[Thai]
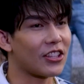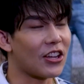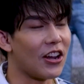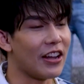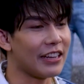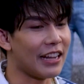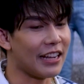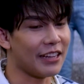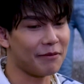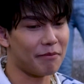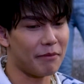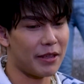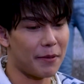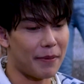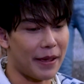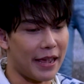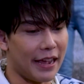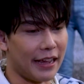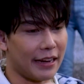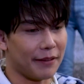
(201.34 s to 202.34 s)
ตอนนั้นมี
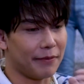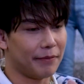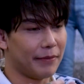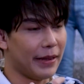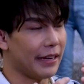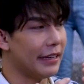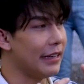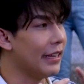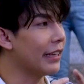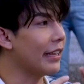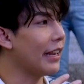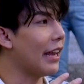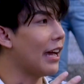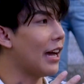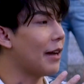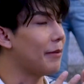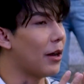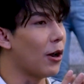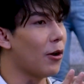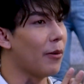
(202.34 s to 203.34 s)
เพจเพจหนึ่งนี่แห
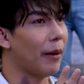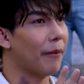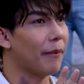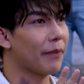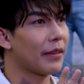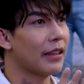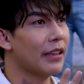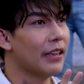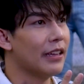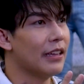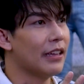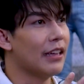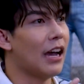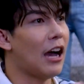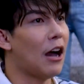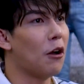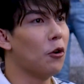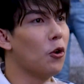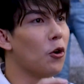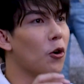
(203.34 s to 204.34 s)
ละครับเอาแบบ
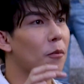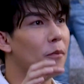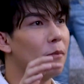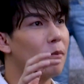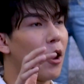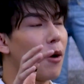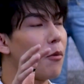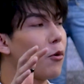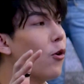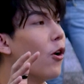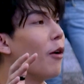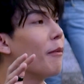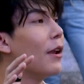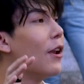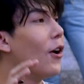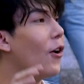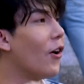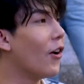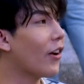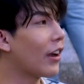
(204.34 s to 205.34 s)
เอารูปครอบครัวไป
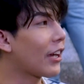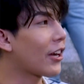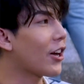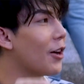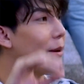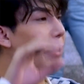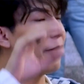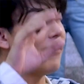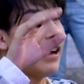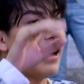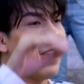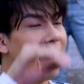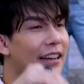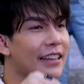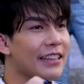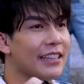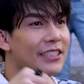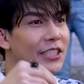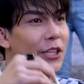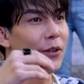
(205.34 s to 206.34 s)
ลง แล้วก็แบบว่า
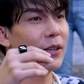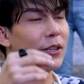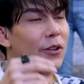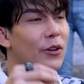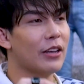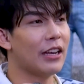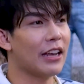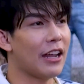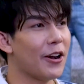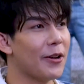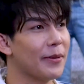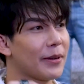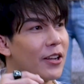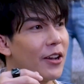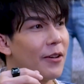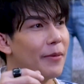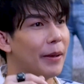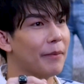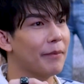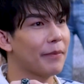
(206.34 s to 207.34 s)
ชีวิตคนเรา มัน
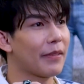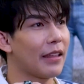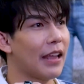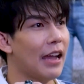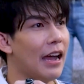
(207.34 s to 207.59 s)
ก็แบบ